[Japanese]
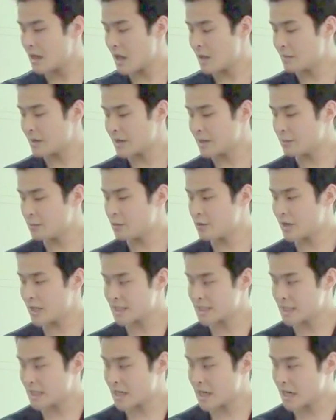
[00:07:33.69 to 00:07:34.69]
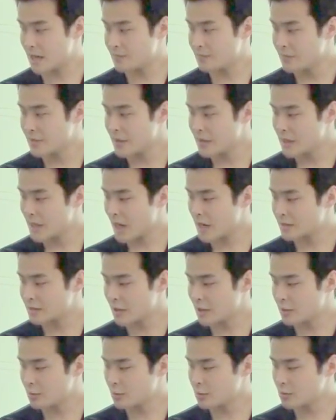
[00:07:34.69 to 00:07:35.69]
あ、あまり網羅性が高く
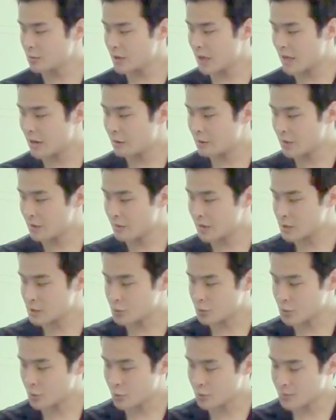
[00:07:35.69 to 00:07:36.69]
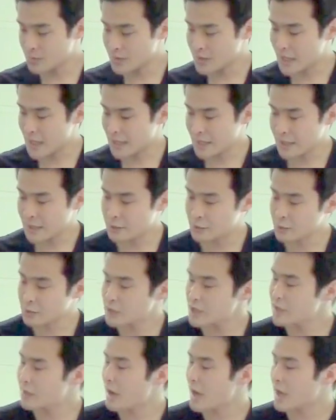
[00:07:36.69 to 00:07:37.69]
ないということでこれはちょっとランキング
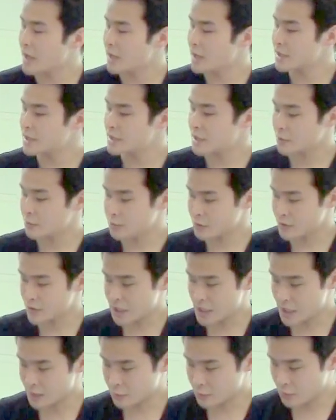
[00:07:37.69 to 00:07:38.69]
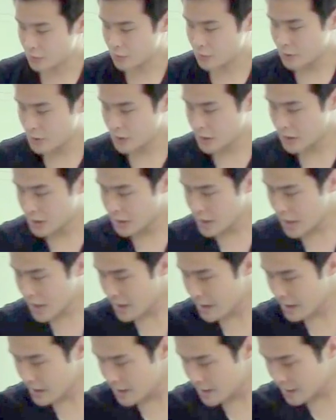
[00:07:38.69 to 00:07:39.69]
としては下の順位になると。
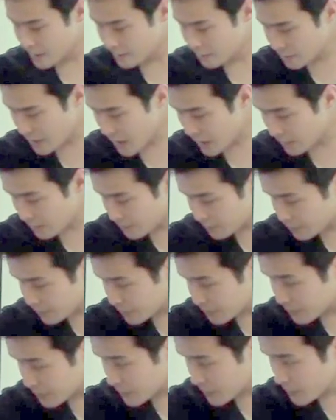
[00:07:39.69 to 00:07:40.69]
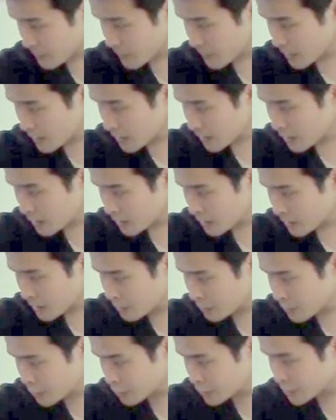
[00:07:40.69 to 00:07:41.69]
でまあ
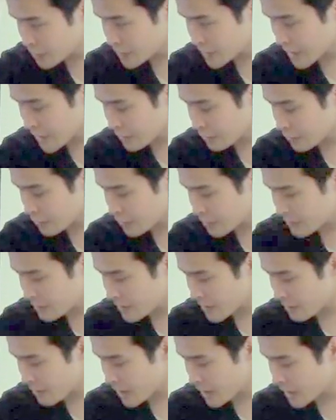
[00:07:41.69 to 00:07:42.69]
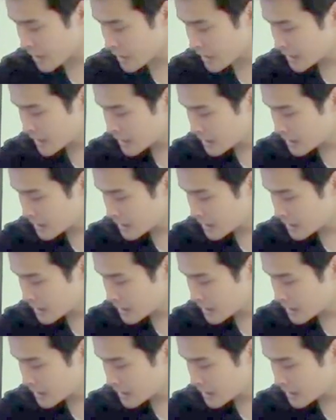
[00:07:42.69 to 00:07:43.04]
平等性という意味では